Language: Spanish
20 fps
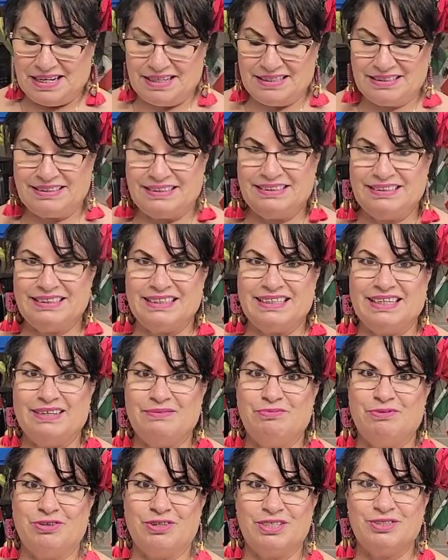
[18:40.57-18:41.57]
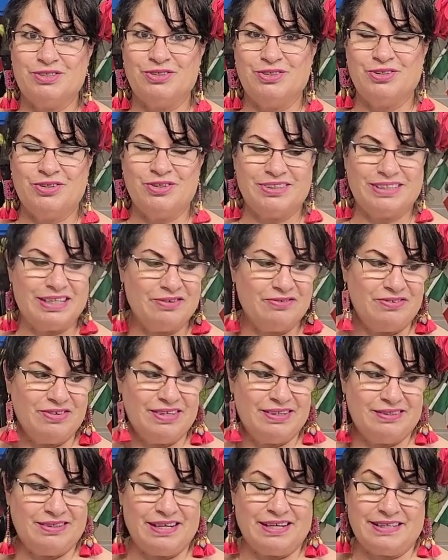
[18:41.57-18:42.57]
así es de que por eso yo lo
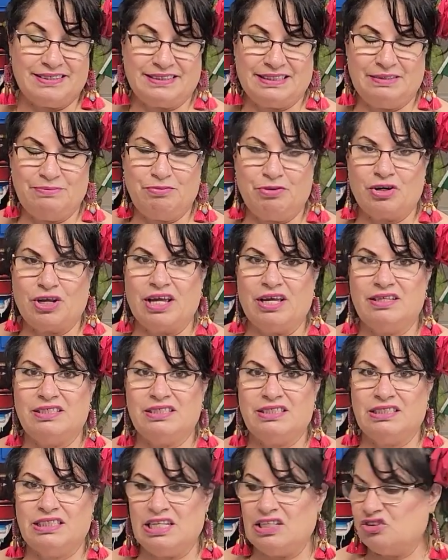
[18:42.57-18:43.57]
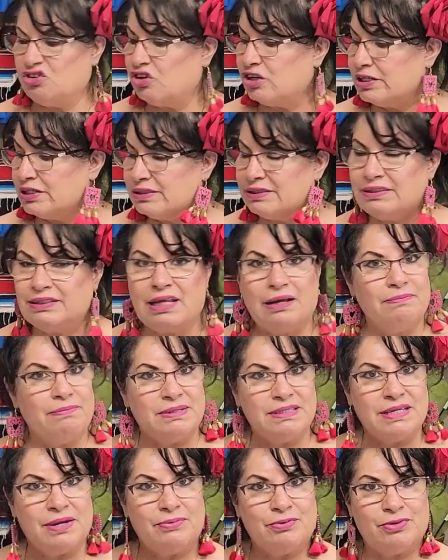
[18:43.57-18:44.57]
tengo en, así, porque siento que está
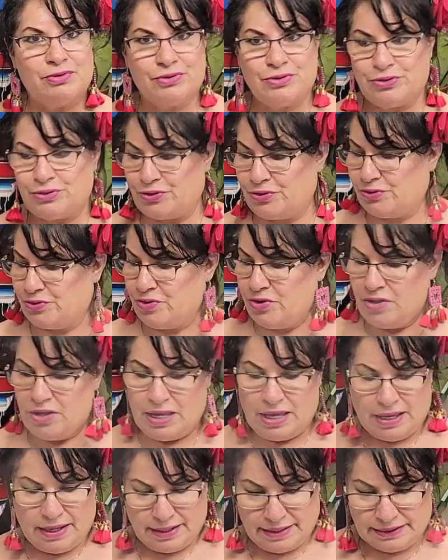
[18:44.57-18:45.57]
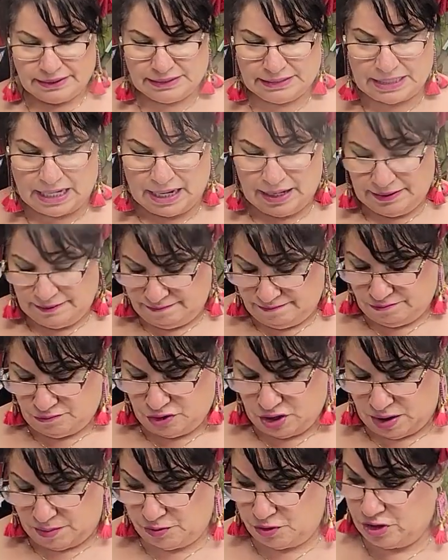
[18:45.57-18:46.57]
más sabroso todo. Ya,
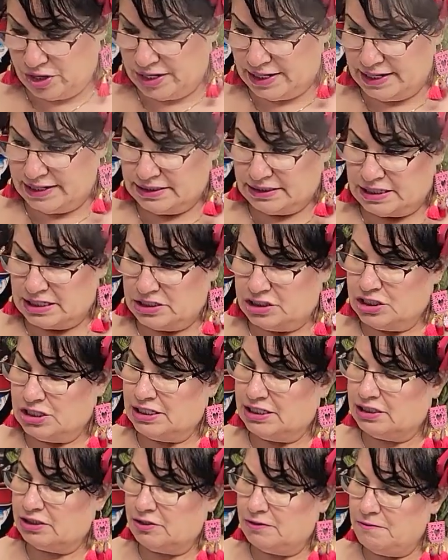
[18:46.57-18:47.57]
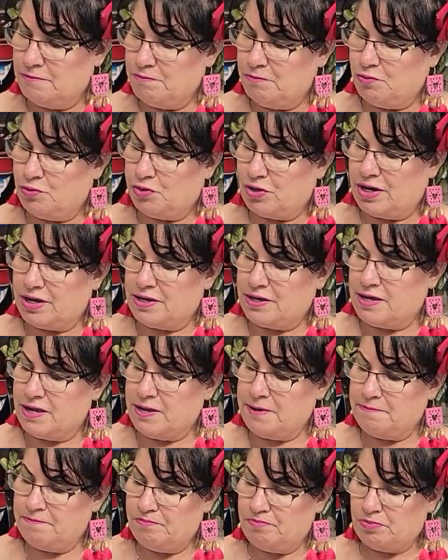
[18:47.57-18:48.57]
voy a poner este chilito por ahí.
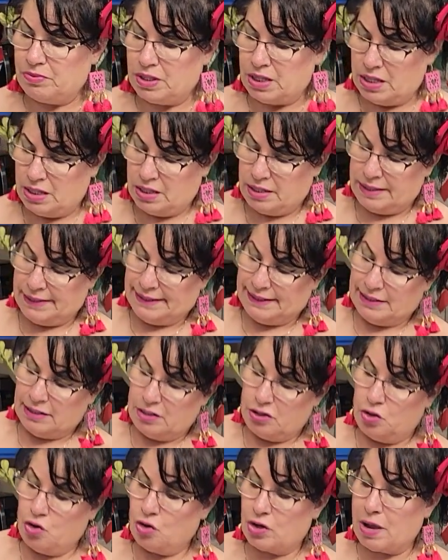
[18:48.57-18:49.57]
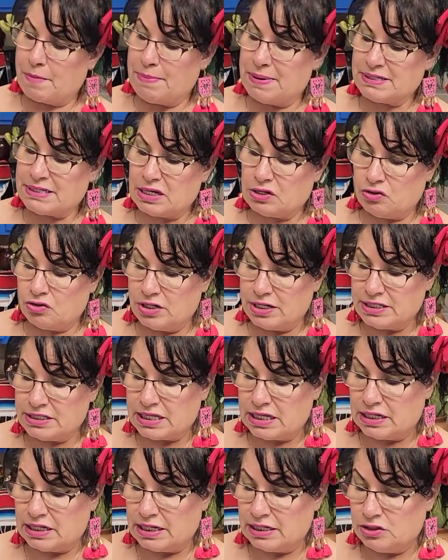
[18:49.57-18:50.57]
¿eh? Lo que pasa con
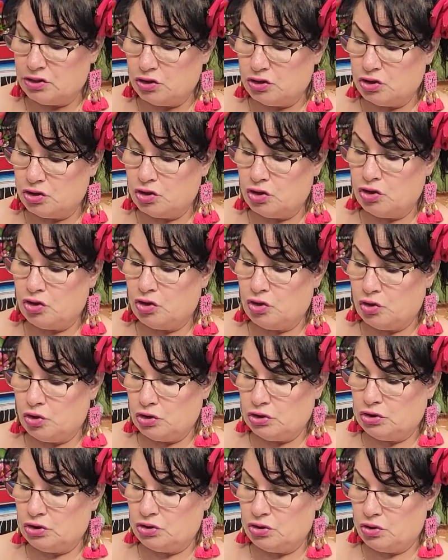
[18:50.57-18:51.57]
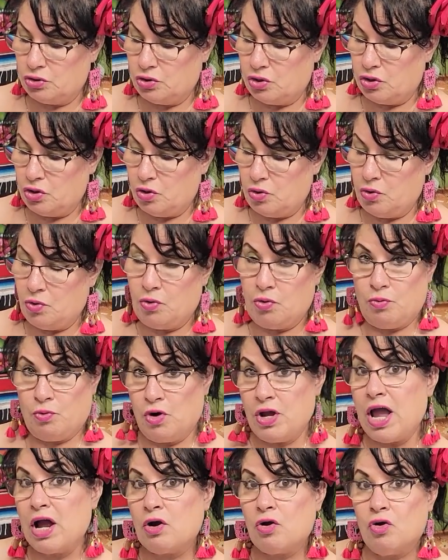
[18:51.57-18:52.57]
este que yo no lo, yo no lo
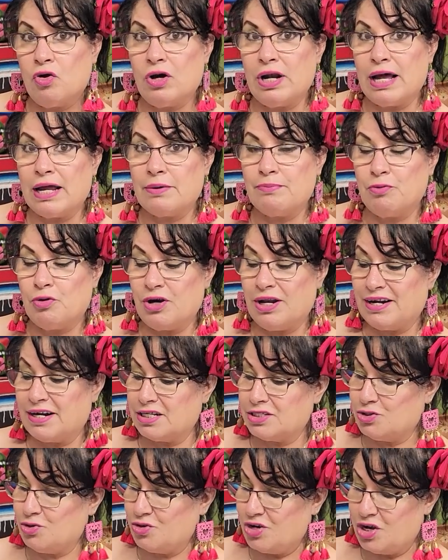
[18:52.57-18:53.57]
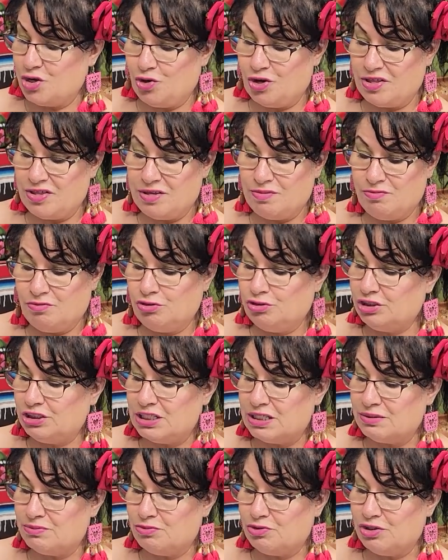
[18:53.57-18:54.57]
voy a colar por la razón que yo le di
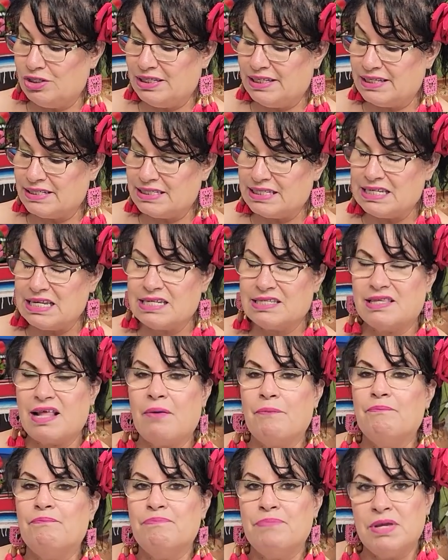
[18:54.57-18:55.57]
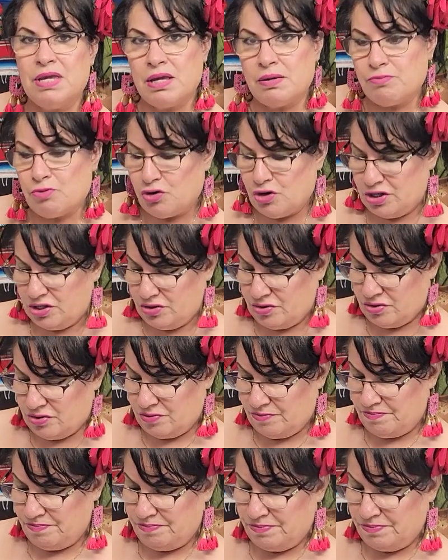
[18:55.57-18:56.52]
muchas molidas y está bien molido.